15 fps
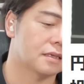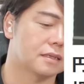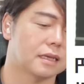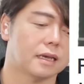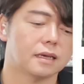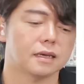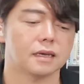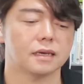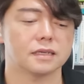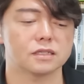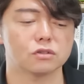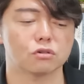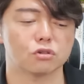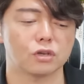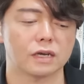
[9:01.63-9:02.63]
ね、
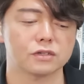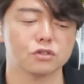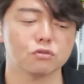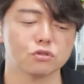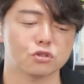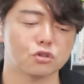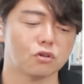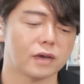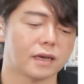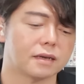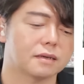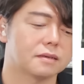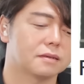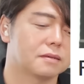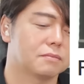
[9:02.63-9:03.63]
1ドル144円
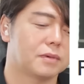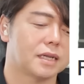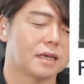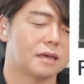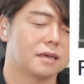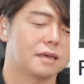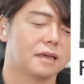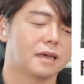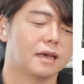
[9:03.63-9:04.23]
まで